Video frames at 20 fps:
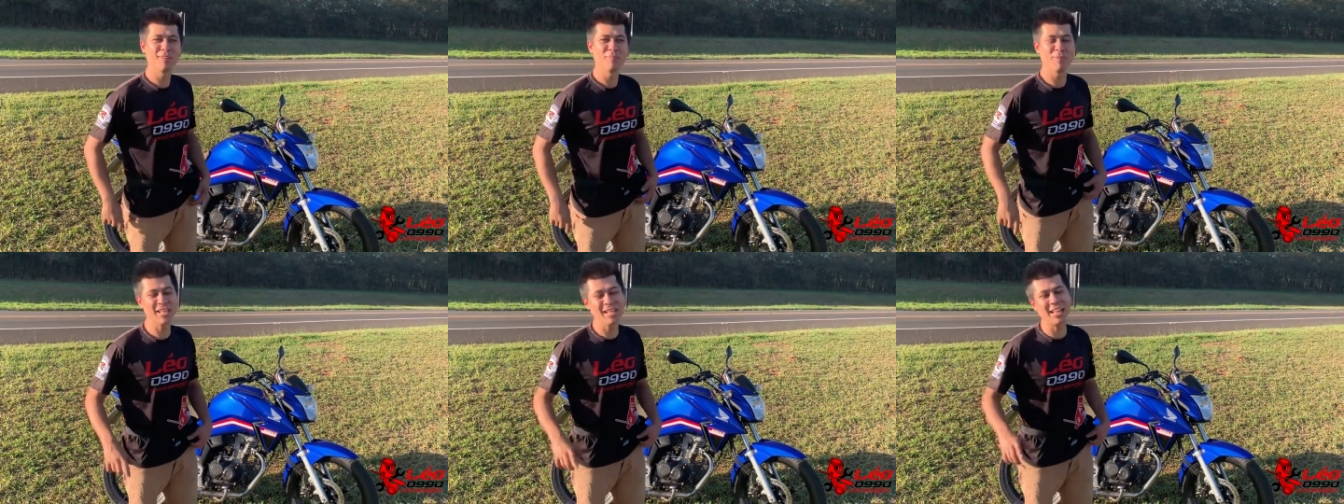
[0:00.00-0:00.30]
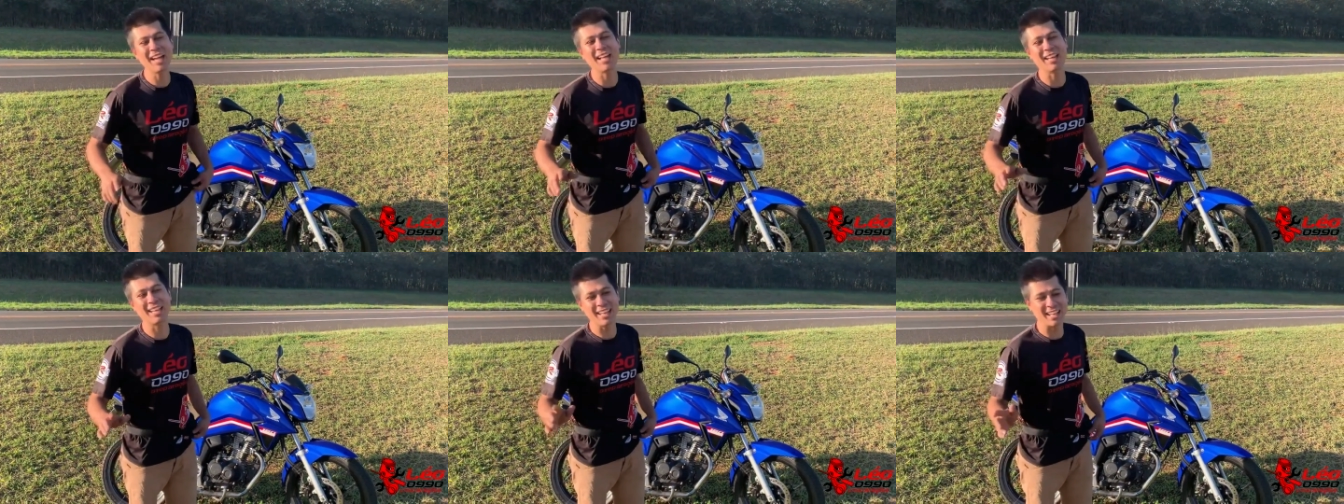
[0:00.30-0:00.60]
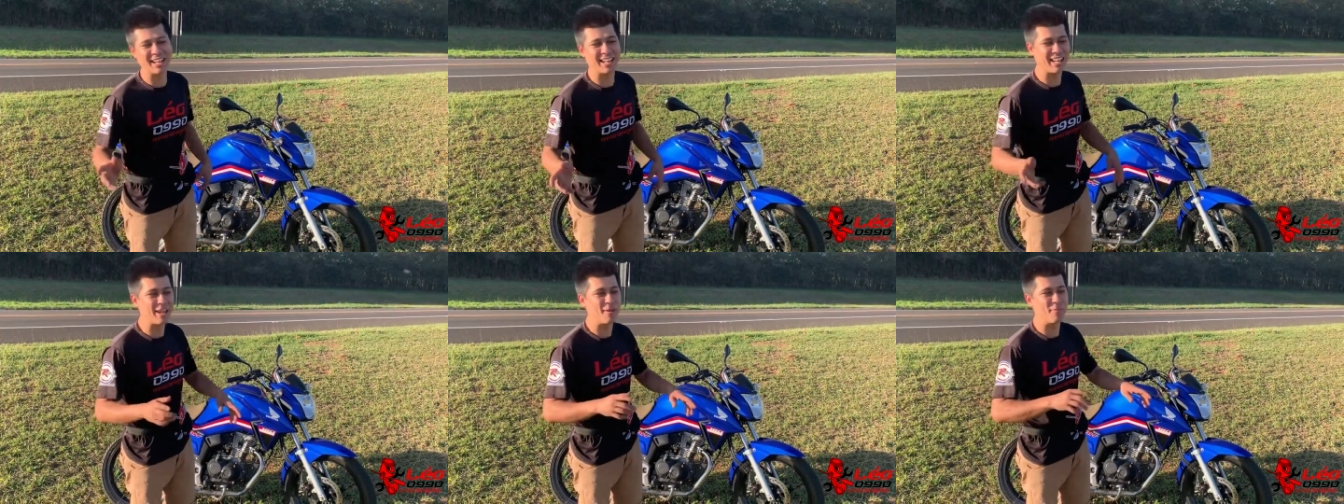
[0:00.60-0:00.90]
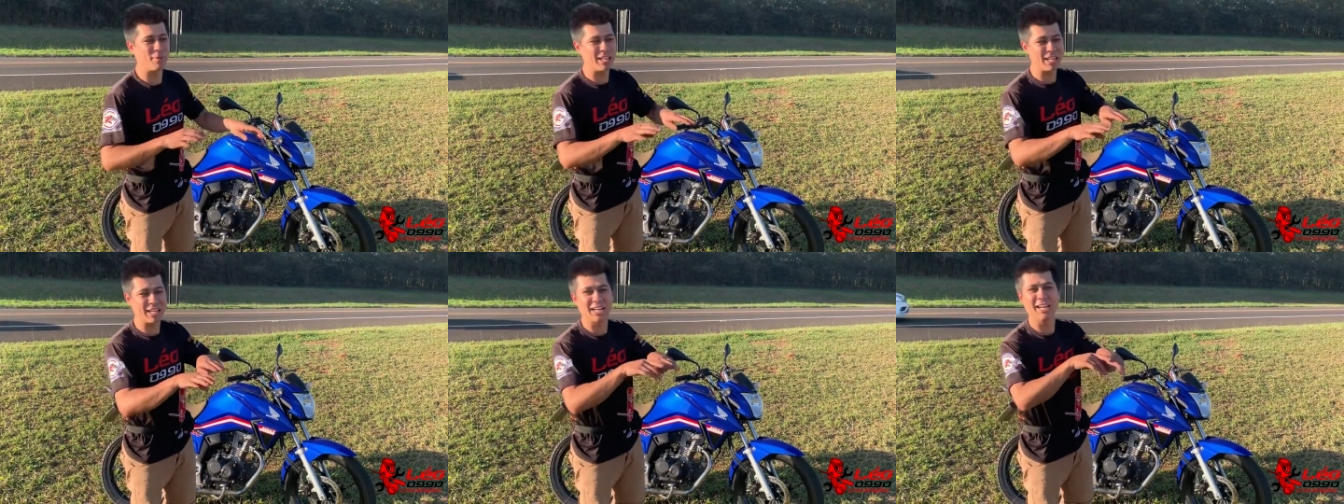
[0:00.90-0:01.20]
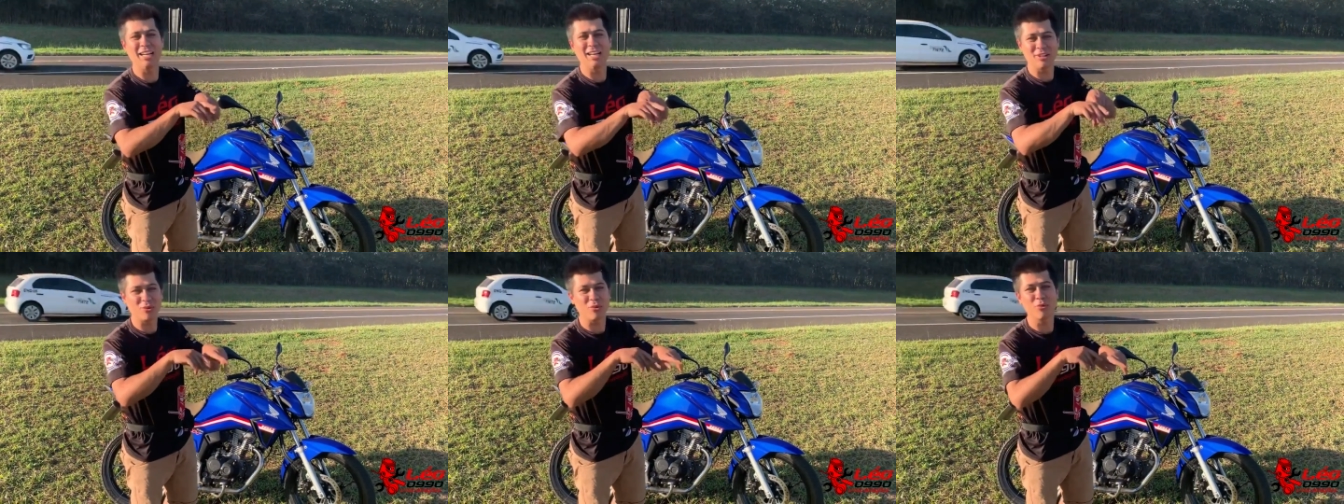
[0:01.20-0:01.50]
Brincadeira, né?
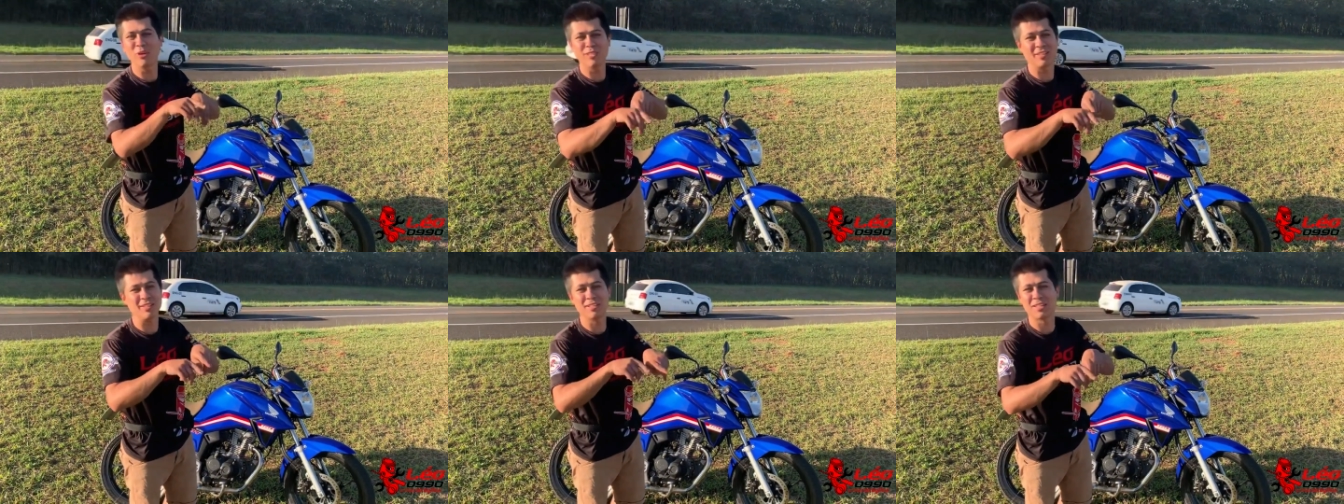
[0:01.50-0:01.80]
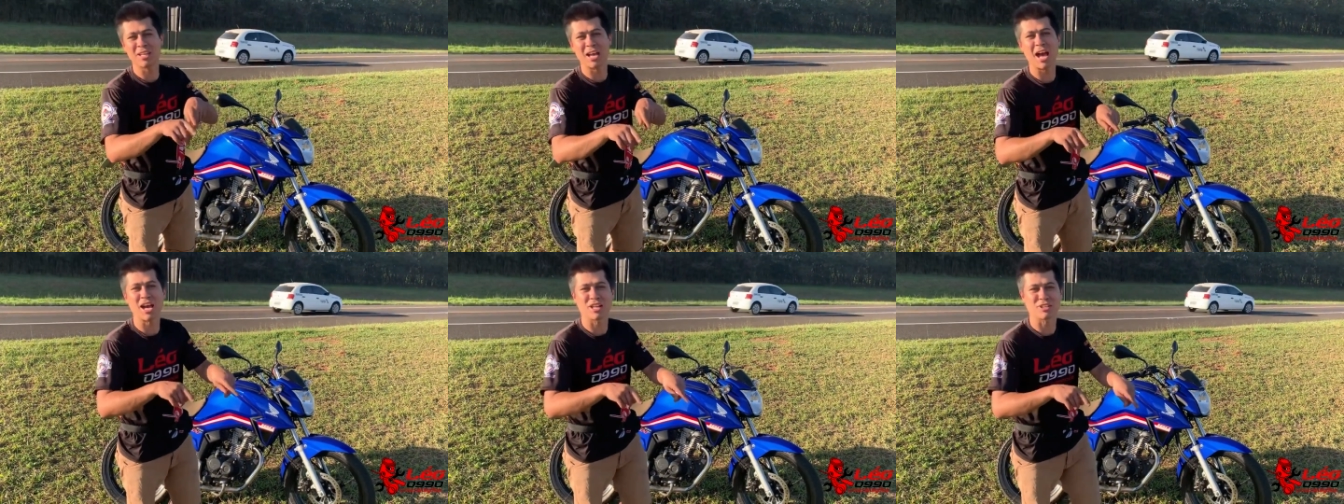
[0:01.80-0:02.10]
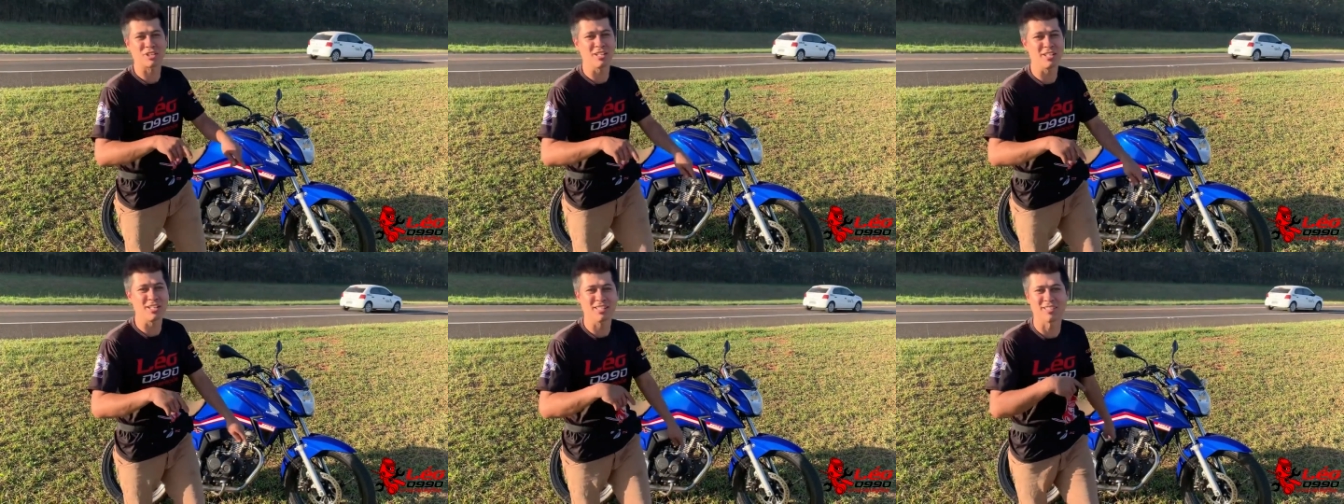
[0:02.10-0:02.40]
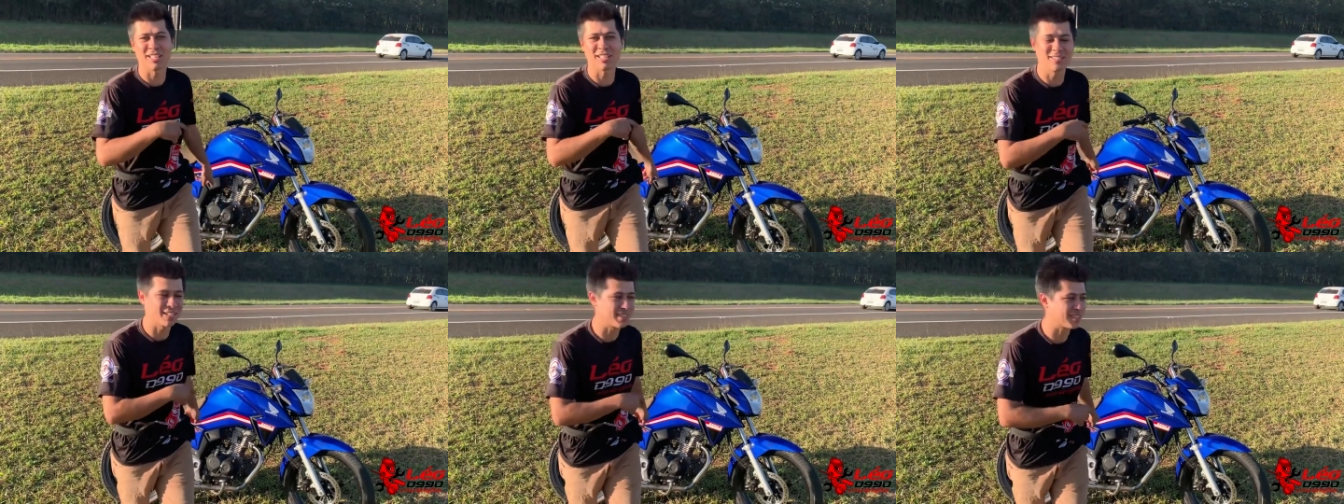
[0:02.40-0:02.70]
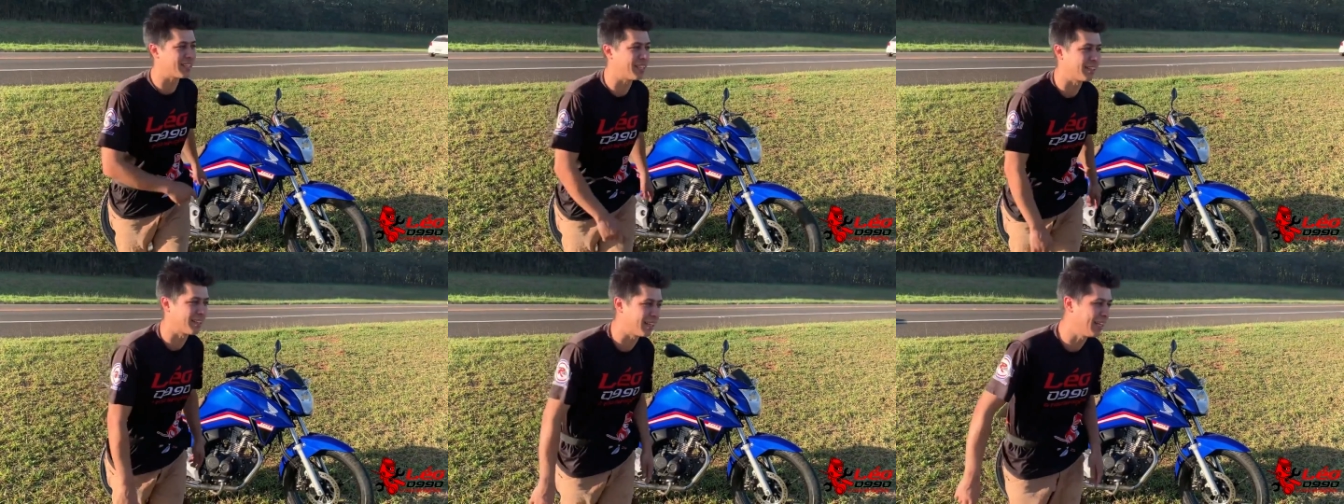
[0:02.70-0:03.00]
Brincando, não existe racha de
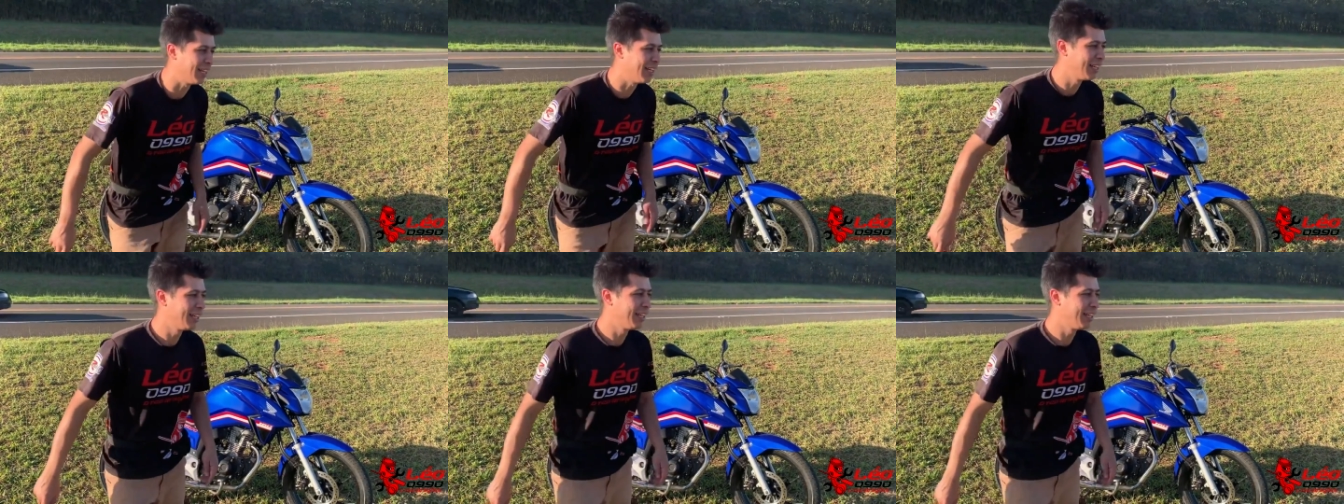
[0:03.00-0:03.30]
160, né?